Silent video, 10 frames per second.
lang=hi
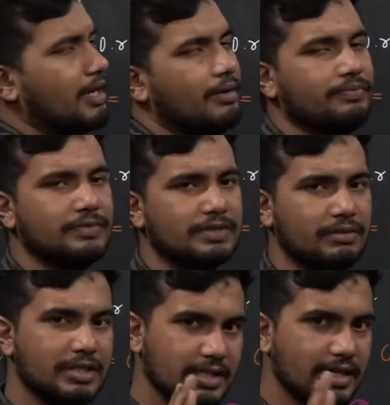है बेटा
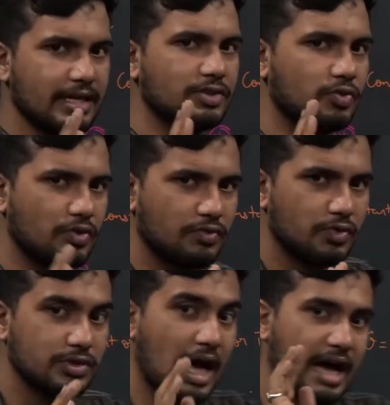समझिएगा स्यूडो
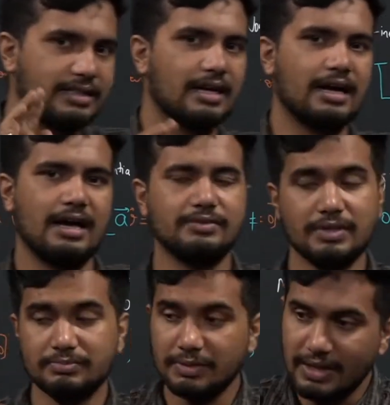फोर्स आता का है
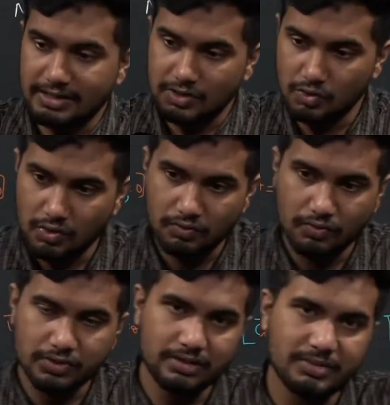सबसे पहले सीडो
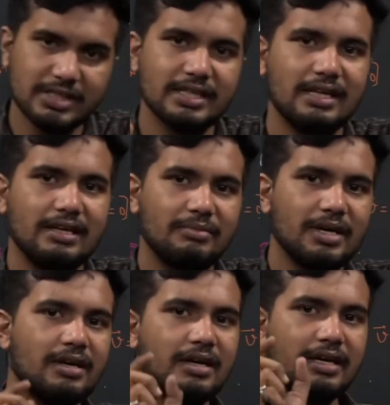फोर्स समझने के लिए
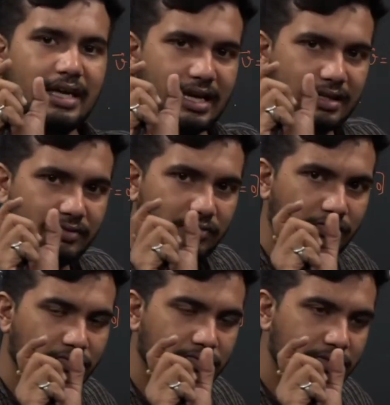हमें एक
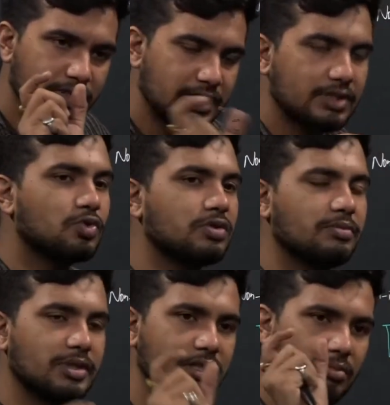चीज़ को
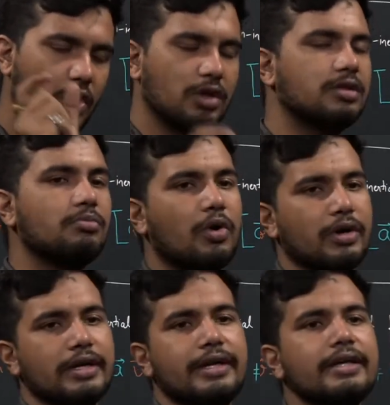समझना बहुत
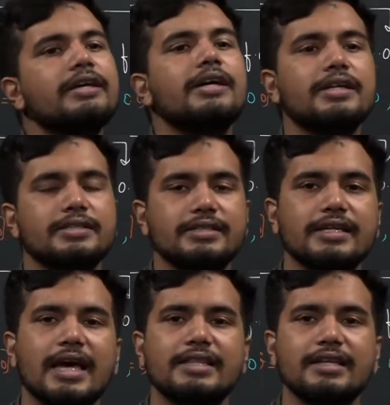इंपॉर्टेंट है
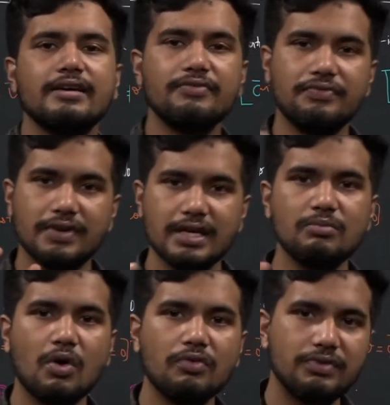जिसे कहते हैं
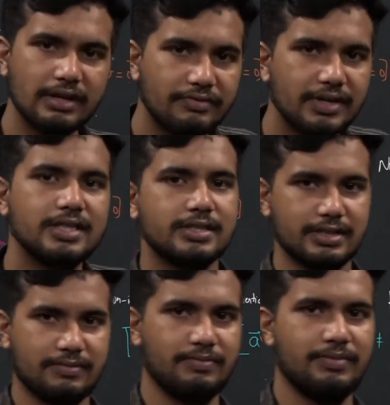फ्रेम ऑफ
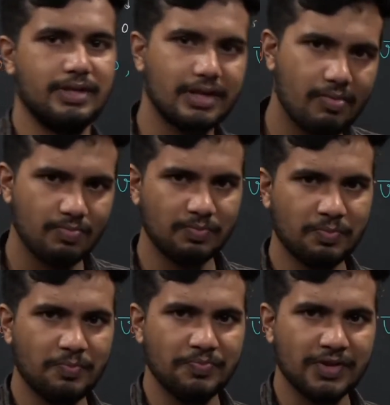रेफरेंस ठीक है
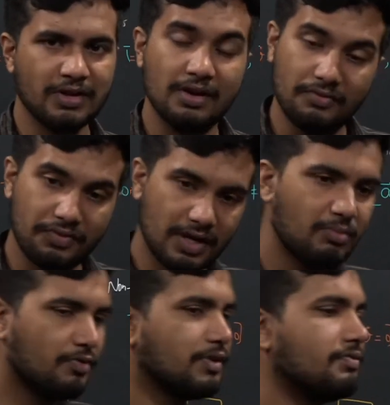
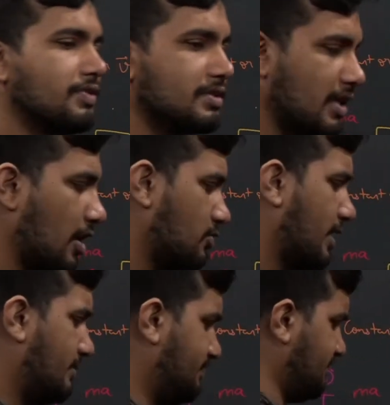फ्रेम ऑफ रेफरेंस क्या
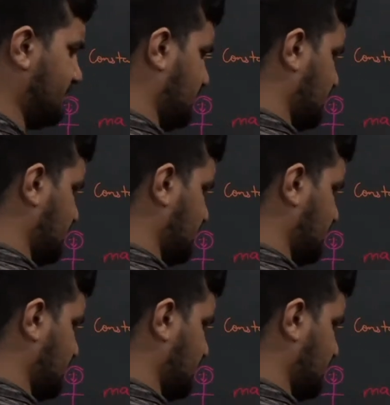होता है